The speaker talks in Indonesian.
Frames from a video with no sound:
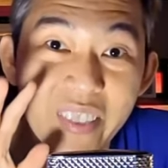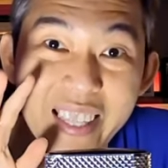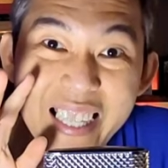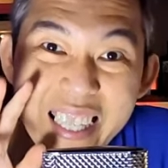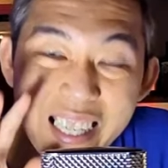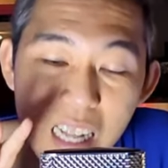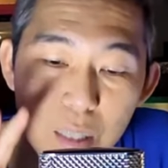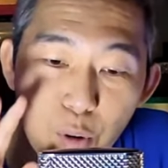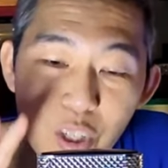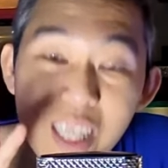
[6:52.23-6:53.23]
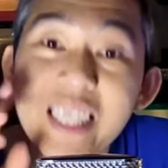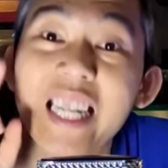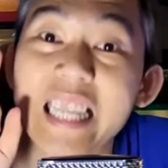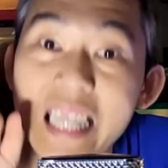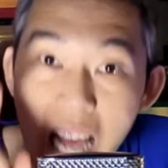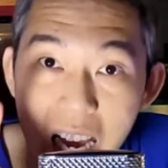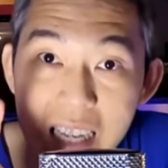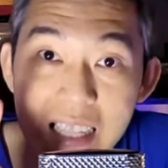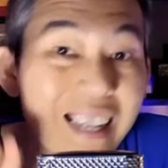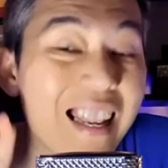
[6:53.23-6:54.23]
Silat projectionnya hilang
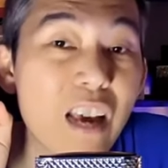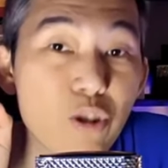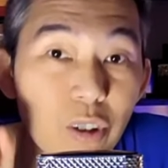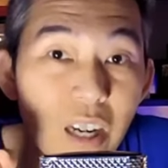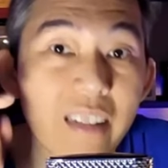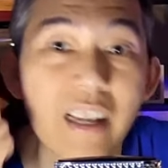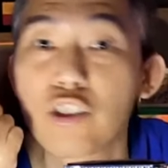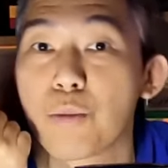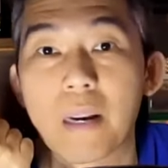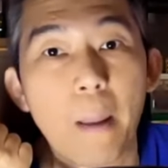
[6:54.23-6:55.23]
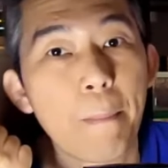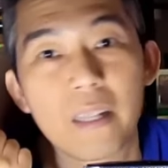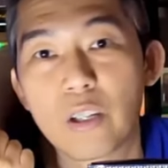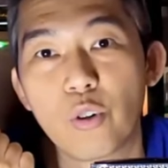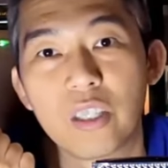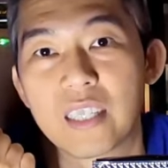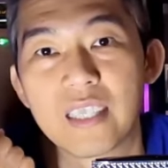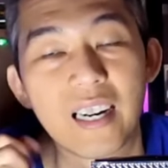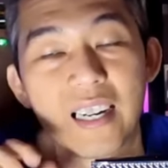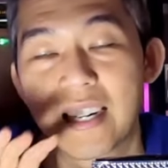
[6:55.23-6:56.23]
guys. Langsung dry down, cuma nempel di kulit
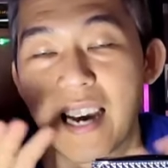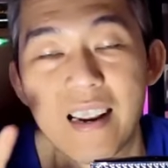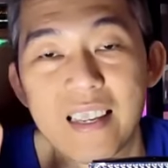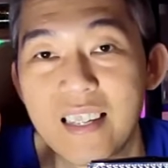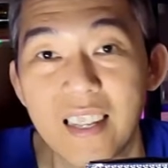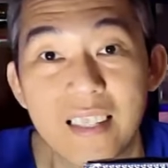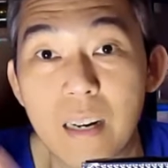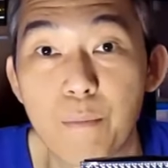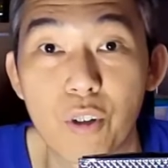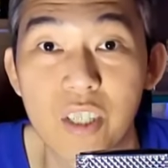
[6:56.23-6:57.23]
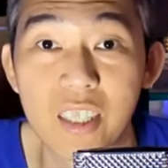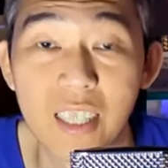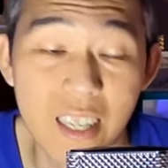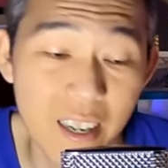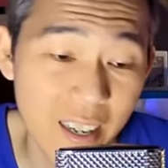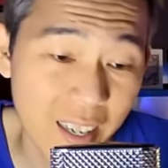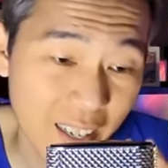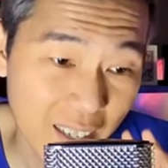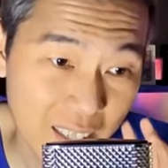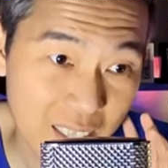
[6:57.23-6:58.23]
aja. Nggak ada silat, nggak ada projection. Jadi,
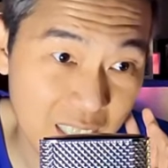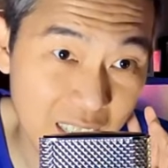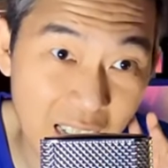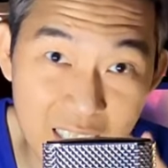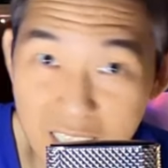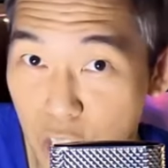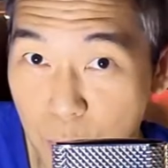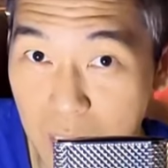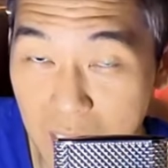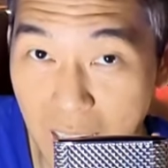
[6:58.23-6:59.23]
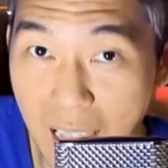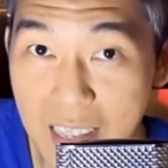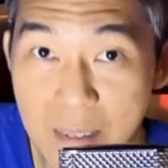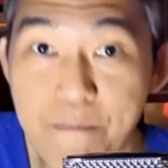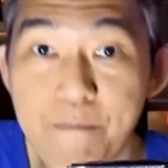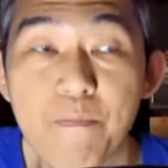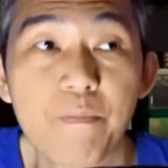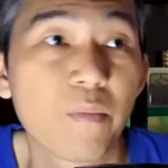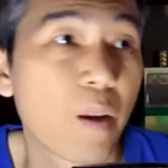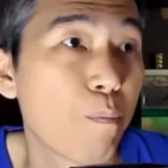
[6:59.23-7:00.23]
silatnya cuma setengah jam,
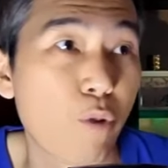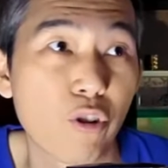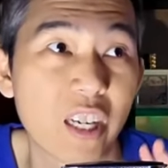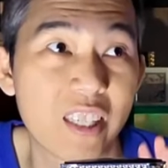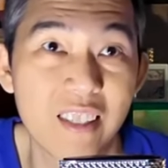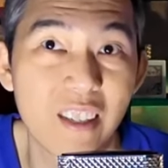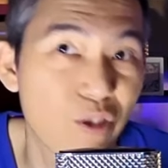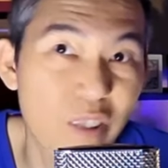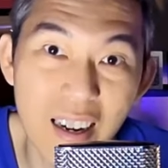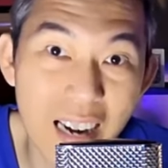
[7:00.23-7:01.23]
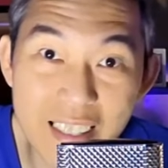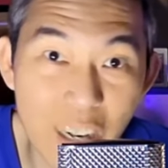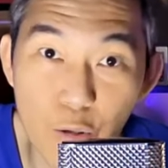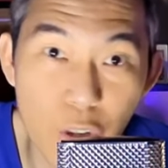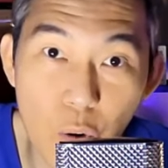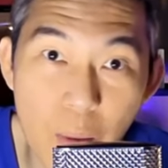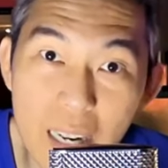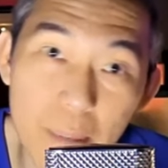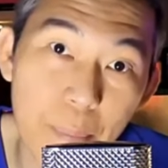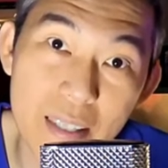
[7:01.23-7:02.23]
projectionnya juga nggak jauh-jauh
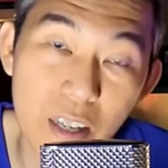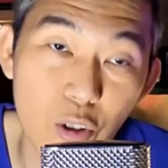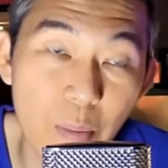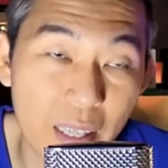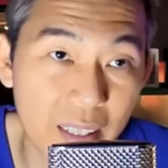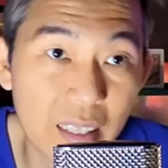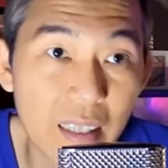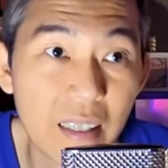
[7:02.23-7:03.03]
banget, paling 1 meter.